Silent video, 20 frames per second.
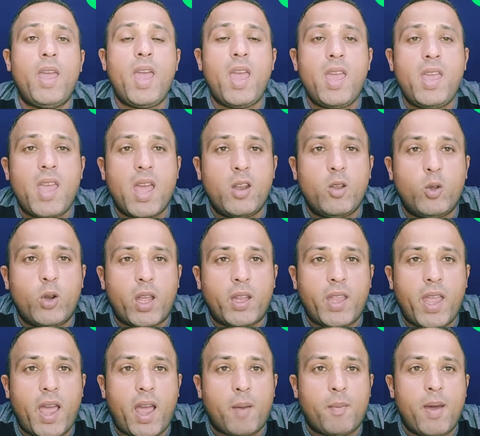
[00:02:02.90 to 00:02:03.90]
ايه هي اليوريا
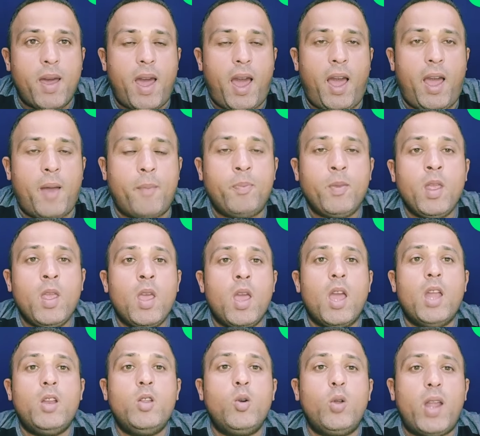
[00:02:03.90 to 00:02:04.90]
دي يا جماعه
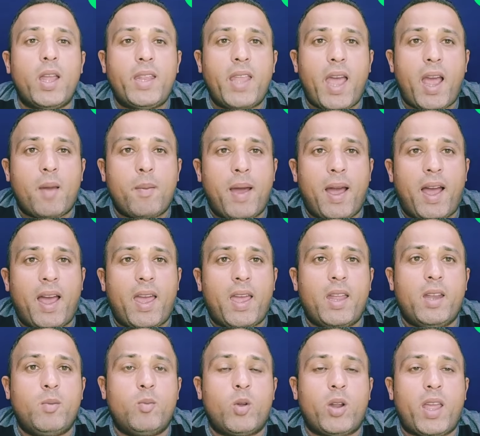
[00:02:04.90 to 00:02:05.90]
اليوريا دي يا جماعه
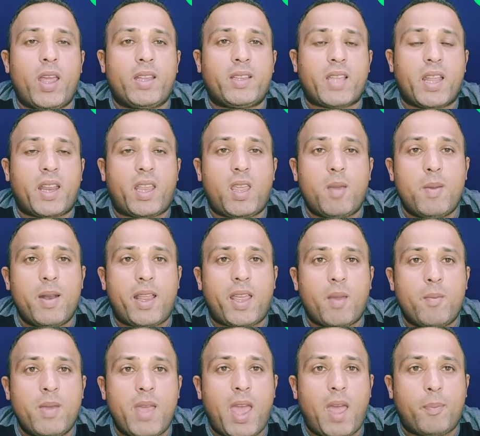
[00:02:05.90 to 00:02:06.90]
المرا... التركيب
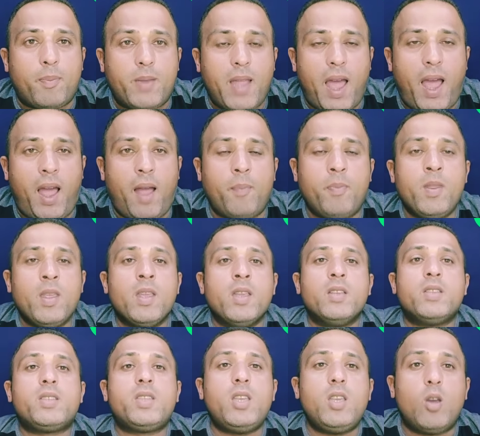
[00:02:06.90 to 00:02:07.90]
الكيميائي بتاعها
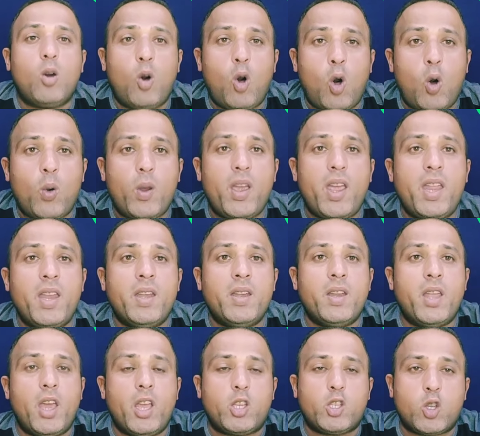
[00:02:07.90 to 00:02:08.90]
سي او
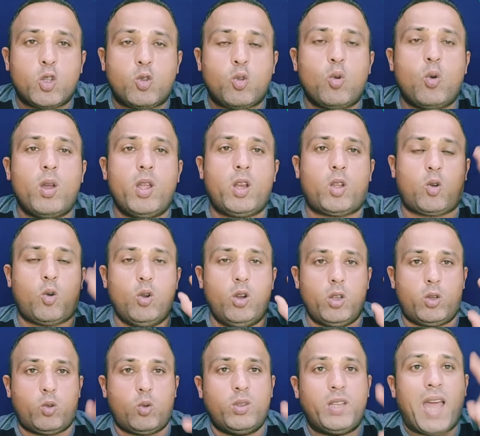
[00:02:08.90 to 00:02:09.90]
ان اتش 2 الكل
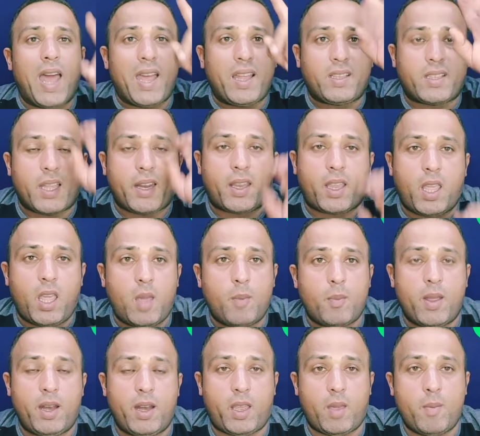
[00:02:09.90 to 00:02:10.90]
2 ده
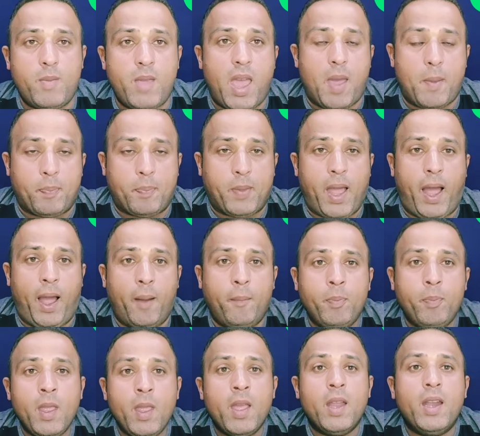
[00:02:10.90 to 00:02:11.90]
التركيب الكيميائي بتاعها
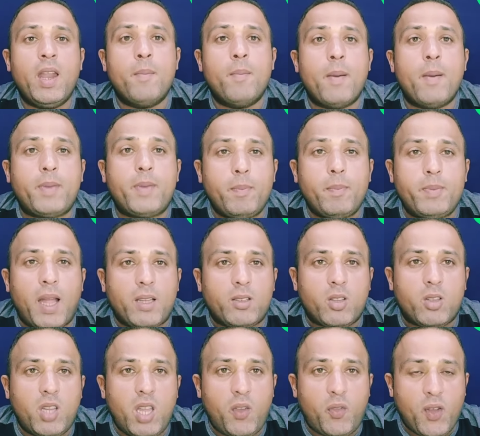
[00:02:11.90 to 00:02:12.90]
لما بتبدا
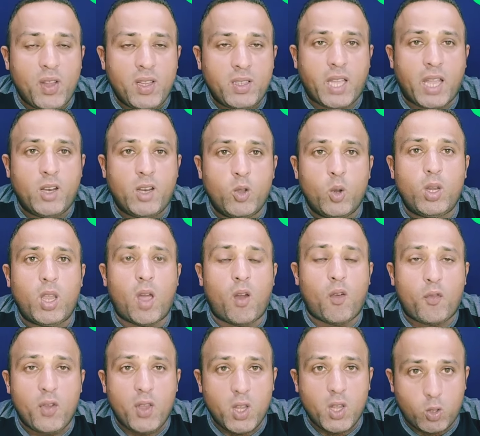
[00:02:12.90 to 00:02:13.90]
تضيف انت اليوريا
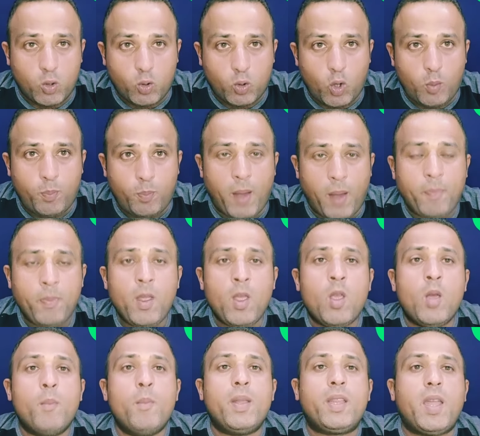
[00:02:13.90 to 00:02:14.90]
في التربه
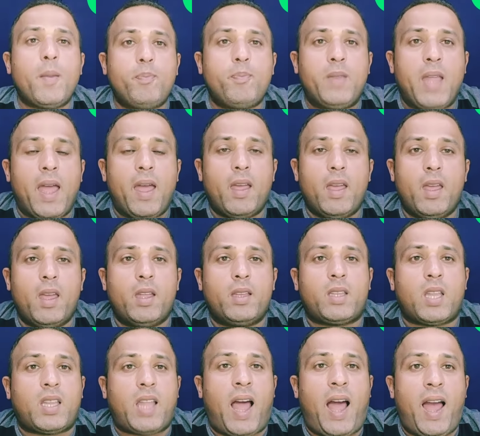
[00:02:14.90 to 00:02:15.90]
بتبدا آه،
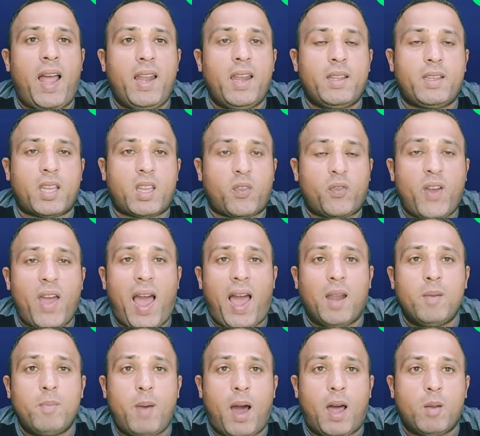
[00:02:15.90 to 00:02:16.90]
تتحل
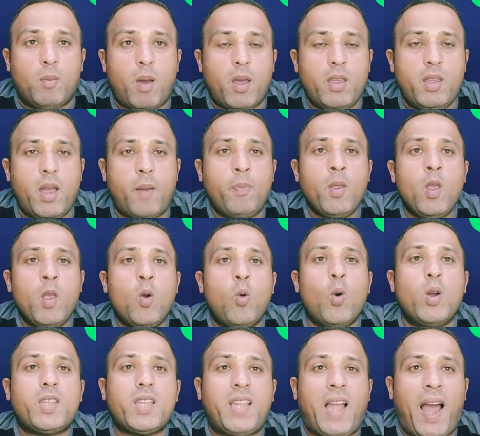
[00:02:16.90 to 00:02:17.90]
تتفاعل مع الميه
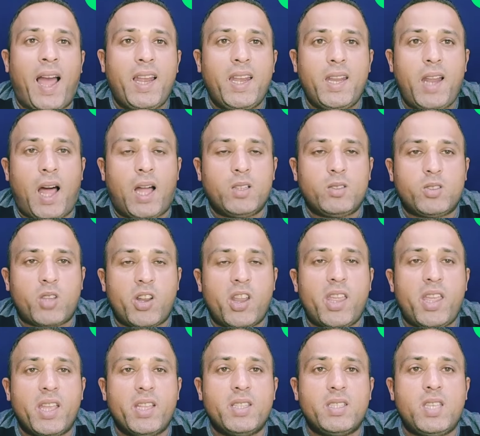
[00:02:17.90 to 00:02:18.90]
وتتحلل عن
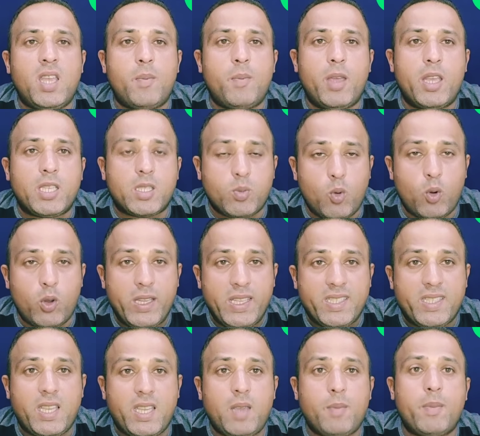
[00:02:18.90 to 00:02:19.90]
طريق انزيم اسمه
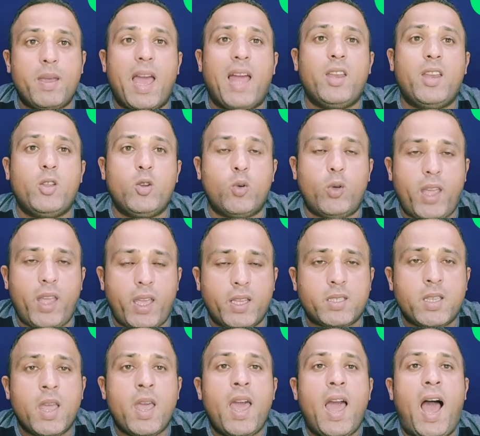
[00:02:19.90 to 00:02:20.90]
انزيم
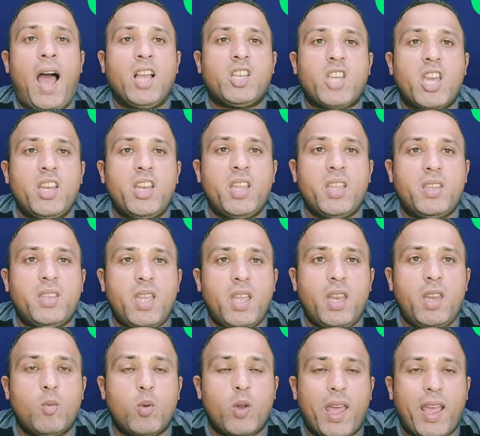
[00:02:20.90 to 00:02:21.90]
اليوريز عشان
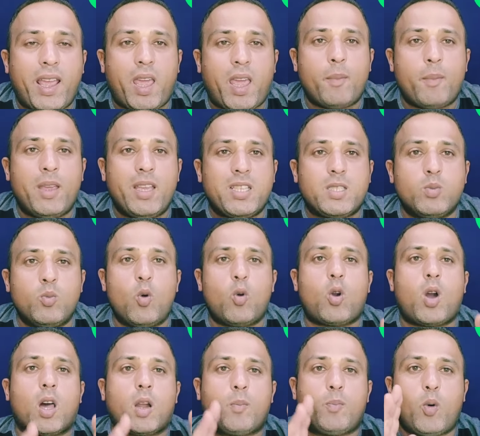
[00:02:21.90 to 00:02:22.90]
يديني مركب اسمه
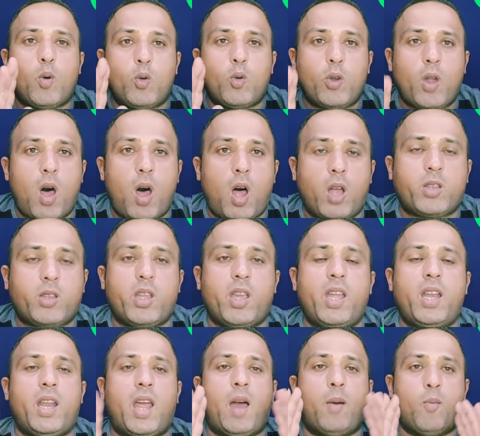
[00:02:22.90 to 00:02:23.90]
كربونات
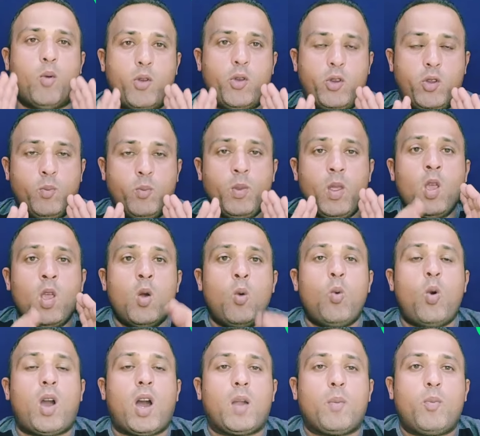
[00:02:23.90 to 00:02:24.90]
الامونيوم
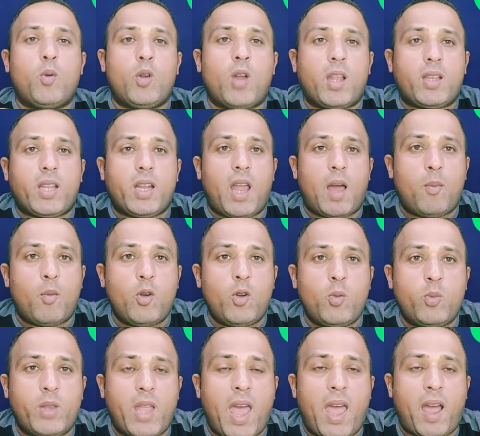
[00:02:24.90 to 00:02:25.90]
وكربونات
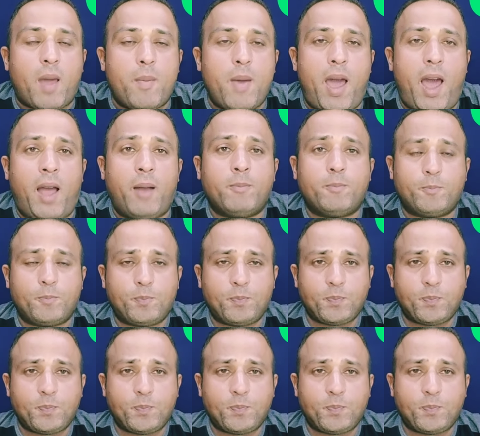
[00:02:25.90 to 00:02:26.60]
الامونيوم ده يا جماعه